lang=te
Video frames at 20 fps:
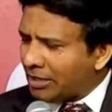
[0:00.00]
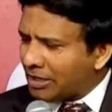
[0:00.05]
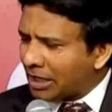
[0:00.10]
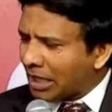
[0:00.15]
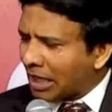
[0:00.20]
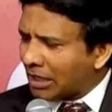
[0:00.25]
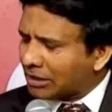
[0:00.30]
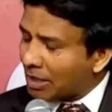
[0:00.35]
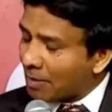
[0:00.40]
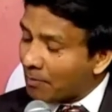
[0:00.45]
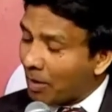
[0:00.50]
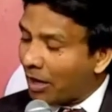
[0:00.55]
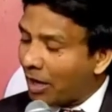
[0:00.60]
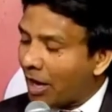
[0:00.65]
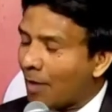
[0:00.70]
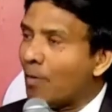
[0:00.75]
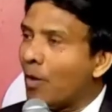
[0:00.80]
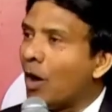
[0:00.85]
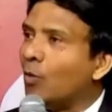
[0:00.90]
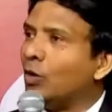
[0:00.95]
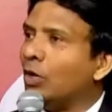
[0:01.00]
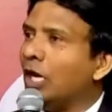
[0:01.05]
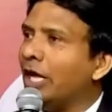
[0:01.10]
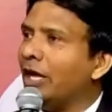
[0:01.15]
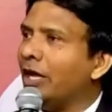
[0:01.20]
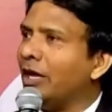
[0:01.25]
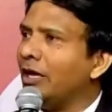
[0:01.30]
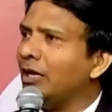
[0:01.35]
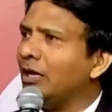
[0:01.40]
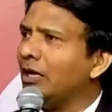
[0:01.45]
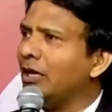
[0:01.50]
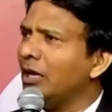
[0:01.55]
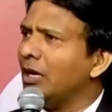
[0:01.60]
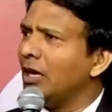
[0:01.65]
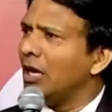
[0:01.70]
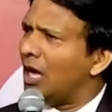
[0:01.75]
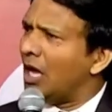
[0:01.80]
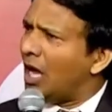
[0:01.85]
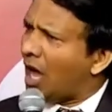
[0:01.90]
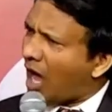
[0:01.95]
ఇంటికి వెళ్తే మళ్ళా మామూలే
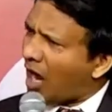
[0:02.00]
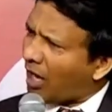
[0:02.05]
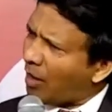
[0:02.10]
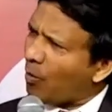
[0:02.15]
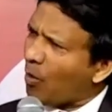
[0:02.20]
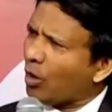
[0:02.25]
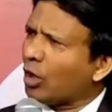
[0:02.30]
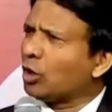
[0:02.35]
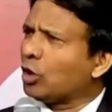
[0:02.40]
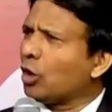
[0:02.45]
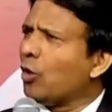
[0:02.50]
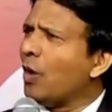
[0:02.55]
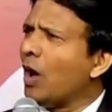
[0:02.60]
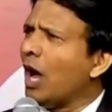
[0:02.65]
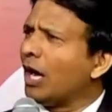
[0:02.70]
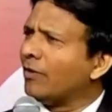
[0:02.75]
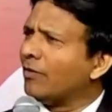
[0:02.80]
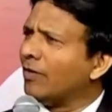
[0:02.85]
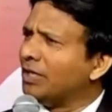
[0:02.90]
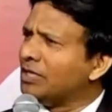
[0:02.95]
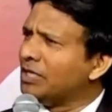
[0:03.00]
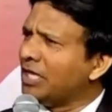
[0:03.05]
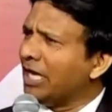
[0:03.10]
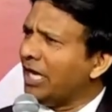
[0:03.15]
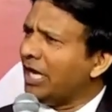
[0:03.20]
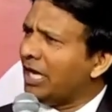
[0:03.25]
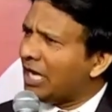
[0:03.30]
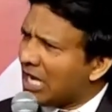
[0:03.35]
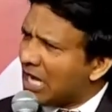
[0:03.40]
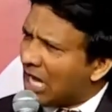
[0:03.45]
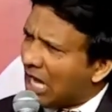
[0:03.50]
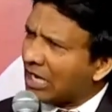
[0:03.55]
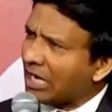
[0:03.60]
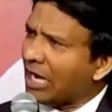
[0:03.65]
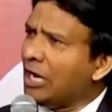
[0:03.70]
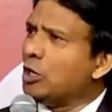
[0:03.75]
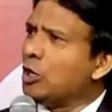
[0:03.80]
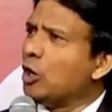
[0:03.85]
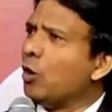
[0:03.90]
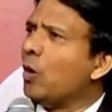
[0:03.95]
అలా ఒకటో వారం అంతే
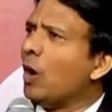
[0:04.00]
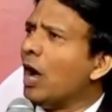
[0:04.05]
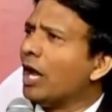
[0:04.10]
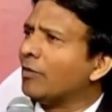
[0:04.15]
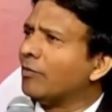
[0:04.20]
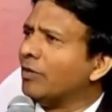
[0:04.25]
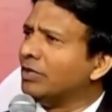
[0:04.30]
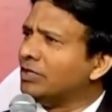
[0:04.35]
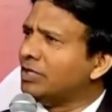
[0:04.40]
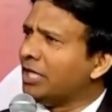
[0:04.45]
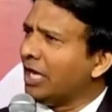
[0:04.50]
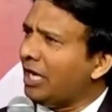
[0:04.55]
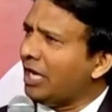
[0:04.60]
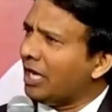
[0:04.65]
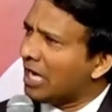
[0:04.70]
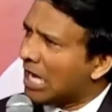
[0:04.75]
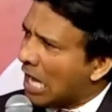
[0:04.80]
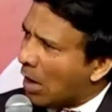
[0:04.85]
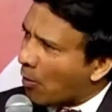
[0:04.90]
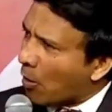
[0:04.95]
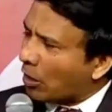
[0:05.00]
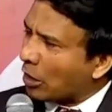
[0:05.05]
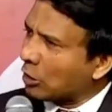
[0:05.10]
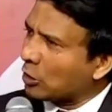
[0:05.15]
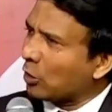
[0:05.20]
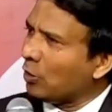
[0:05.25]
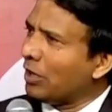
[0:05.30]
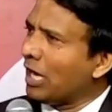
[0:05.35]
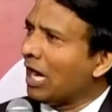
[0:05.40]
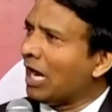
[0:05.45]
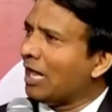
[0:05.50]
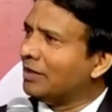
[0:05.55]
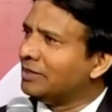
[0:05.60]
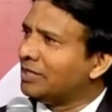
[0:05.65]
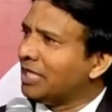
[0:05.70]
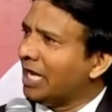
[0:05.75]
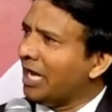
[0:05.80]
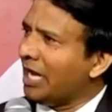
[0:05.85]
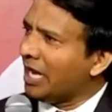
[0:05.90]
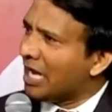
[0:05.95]
రెండో వారం అంతే ఒకటో నెల
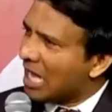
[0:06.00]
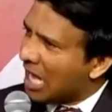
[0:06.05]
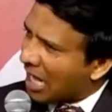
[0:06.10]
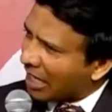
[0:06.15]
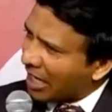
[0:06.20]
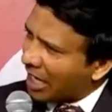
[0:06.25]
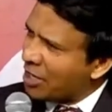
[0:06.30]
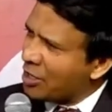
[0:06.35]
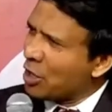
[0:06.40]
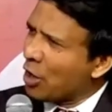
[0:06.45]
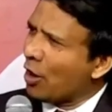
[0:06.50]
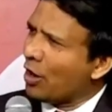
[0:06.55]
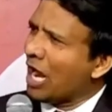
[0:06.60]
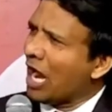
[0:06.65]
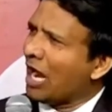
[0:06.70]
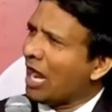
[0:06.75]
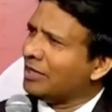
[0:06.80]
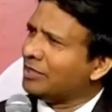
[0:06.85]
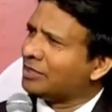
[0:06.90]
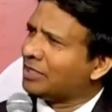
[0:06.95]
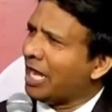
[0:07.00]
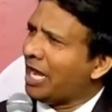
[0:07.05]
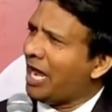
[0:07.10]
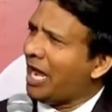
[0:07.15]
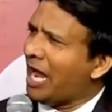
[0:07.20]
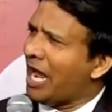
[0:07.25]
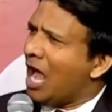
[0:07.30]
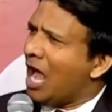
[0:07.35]
అంతే రెండో నెల అంతే